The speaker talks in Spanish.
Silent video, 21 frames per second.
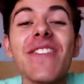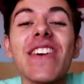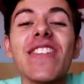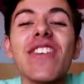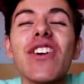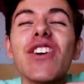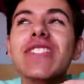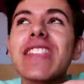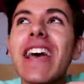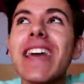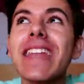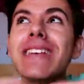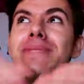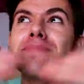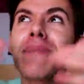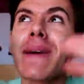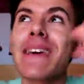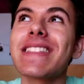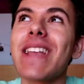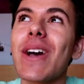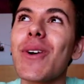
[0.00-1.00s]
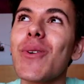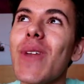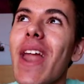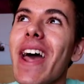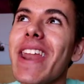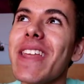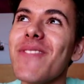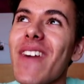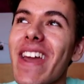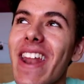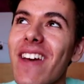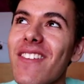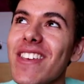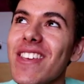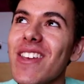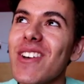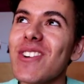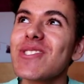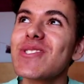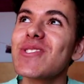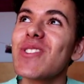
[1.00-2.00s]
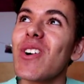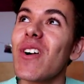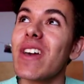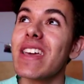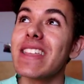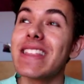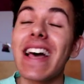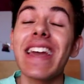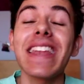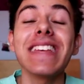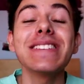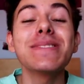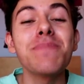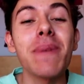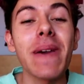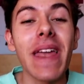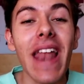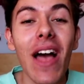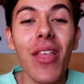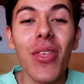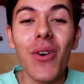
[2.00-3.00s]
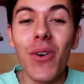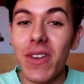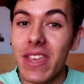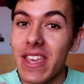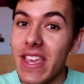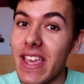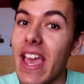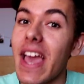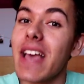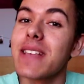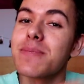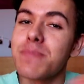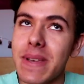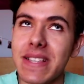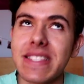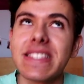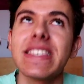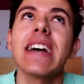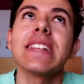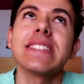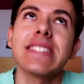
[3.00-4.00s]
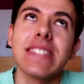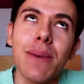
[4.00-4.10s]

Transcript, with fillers: vídeo tan espectacular y maravilloso y tan esperado y especial,